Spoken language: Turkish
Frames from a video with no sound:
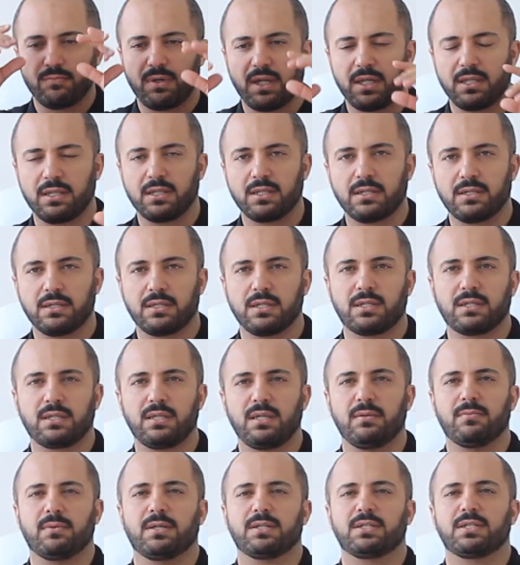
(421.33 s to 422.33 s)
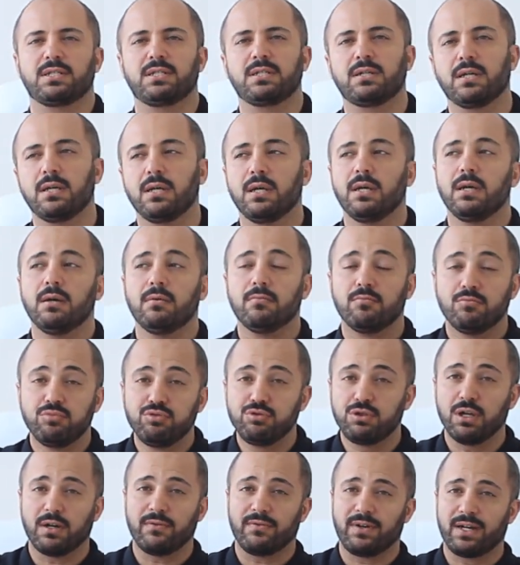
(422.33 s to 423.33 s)
beynini gıdıklayayım azıcık. Bu
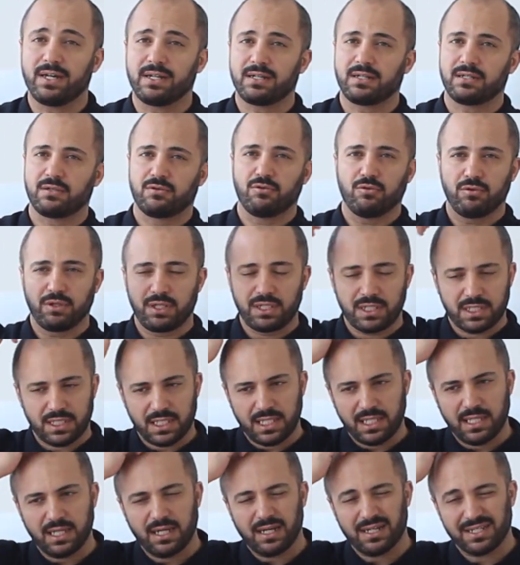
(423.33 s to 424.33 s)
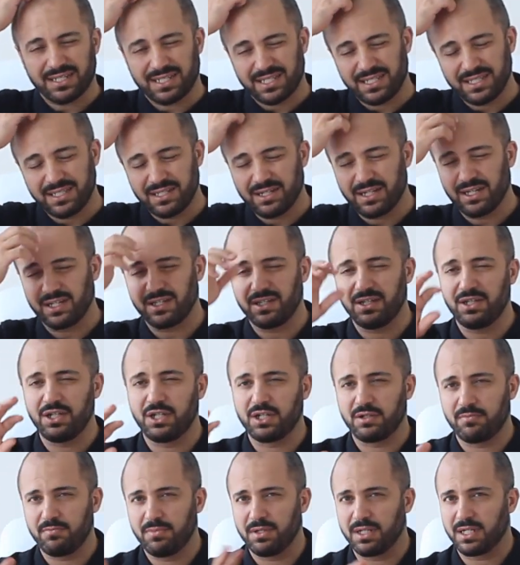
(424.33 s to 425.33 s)
da var. Dolayısıyla aslında
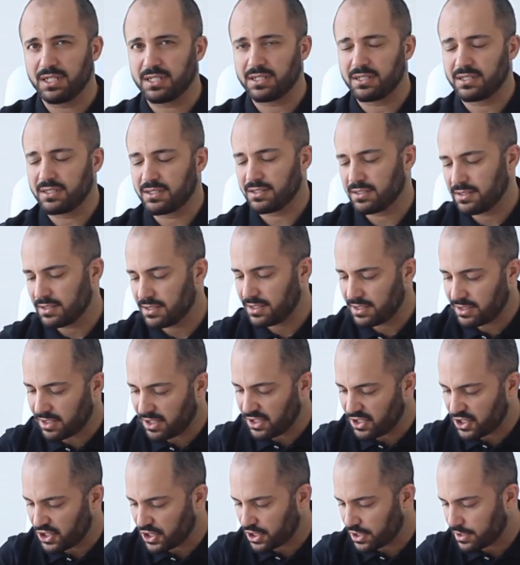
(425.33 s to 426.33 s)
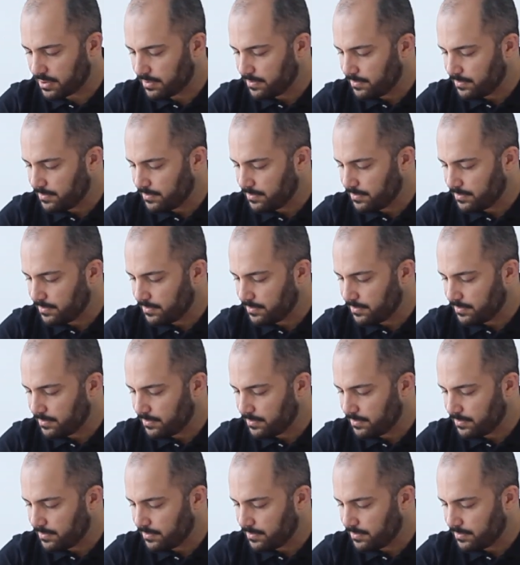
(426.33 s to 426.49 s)
iş biraz karışık.